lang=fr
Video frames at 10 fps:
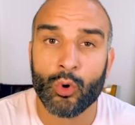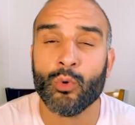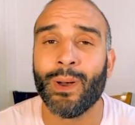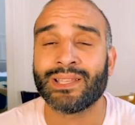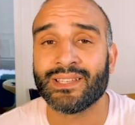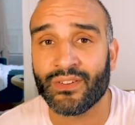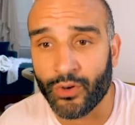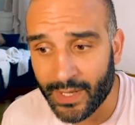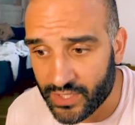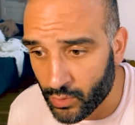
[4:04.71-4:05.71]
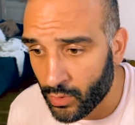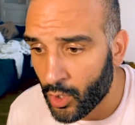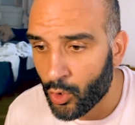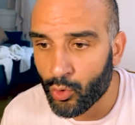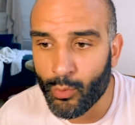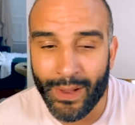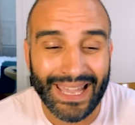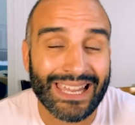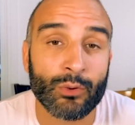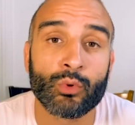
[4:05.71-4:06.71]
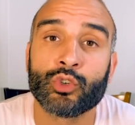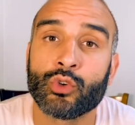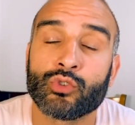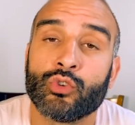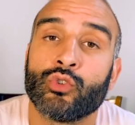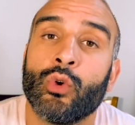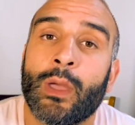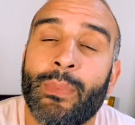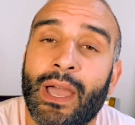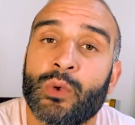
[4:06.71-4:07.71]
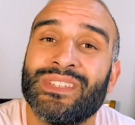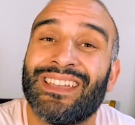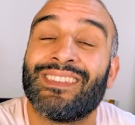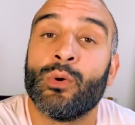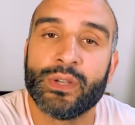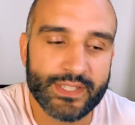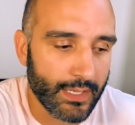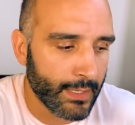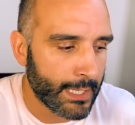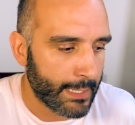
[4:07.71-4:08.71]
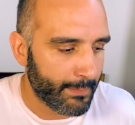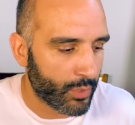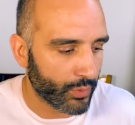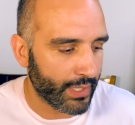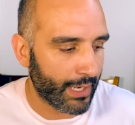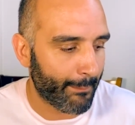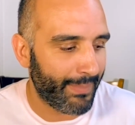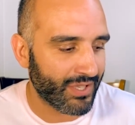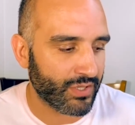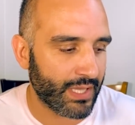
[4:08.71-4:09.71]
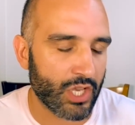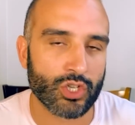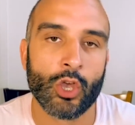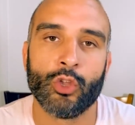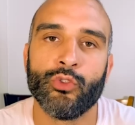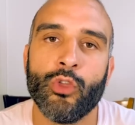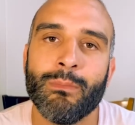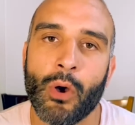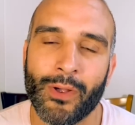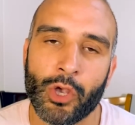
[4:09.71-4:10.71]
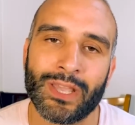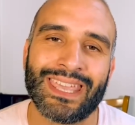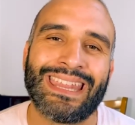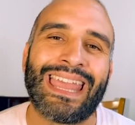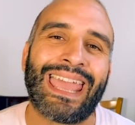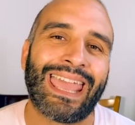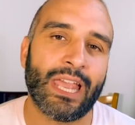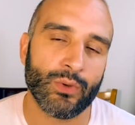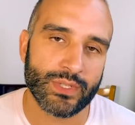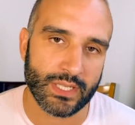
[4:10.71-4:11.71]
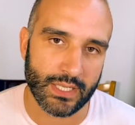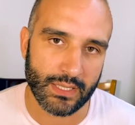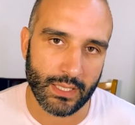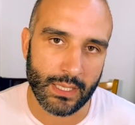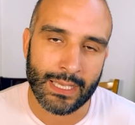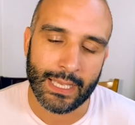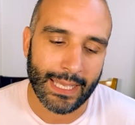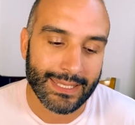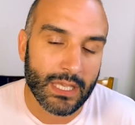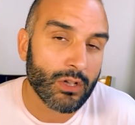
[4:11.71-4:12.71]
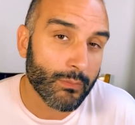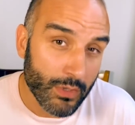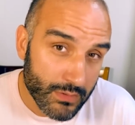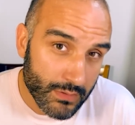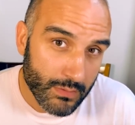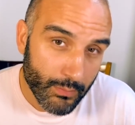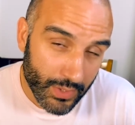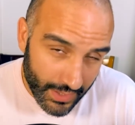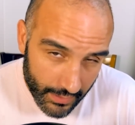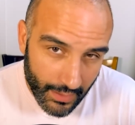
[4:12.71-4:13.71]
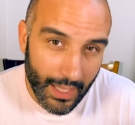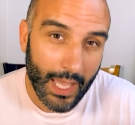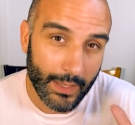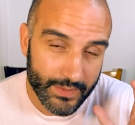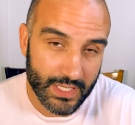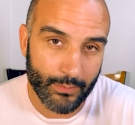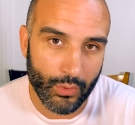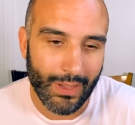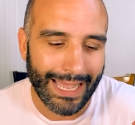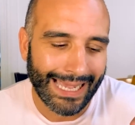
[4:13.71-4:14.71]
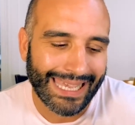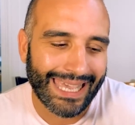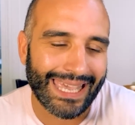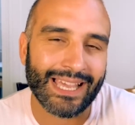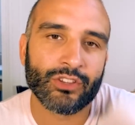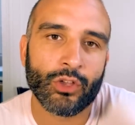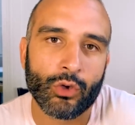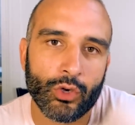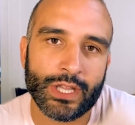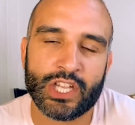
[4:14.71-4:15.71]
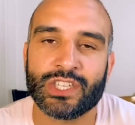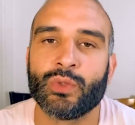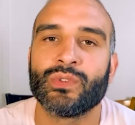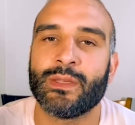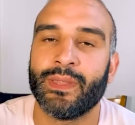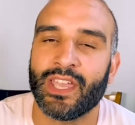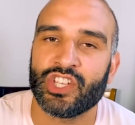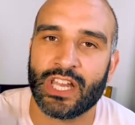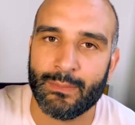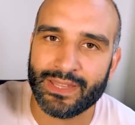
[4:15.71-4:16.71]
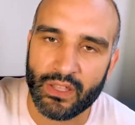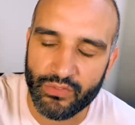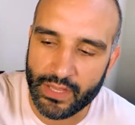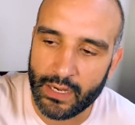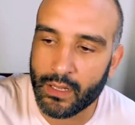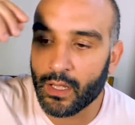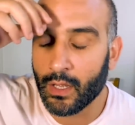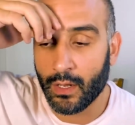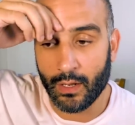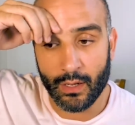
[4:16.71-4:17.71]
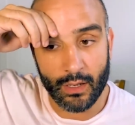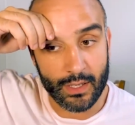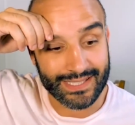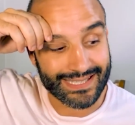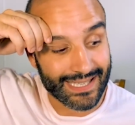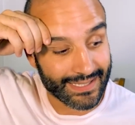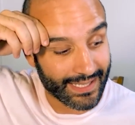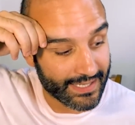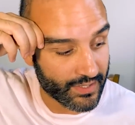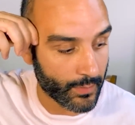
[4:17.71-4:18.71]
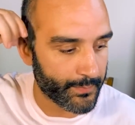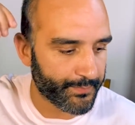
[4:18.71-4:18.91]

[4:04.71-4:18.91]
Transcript: ou par ses informations, ou par quelconque chose que je n'aurais pas réussi à théoriser, mais qu'on ait un personnage de Hancock qui a une réelle utilité et qui commence peut-être un petit peu à créer un engrenage qui nous amènerait jusqu'à la bataille finale. Euh, ça serait intéressant.